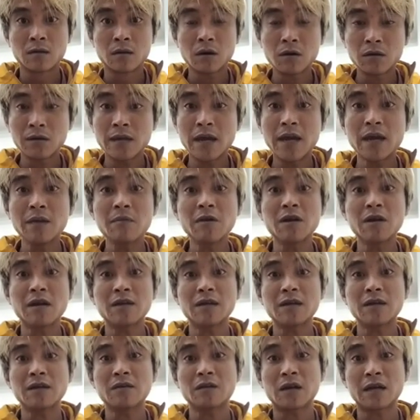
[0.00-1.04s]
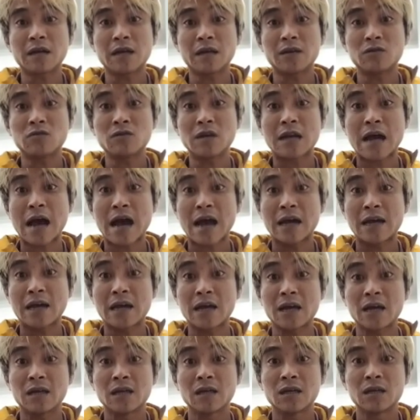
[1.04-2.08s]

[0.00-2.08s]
ô thế mà lại cả thành chuyện hài đây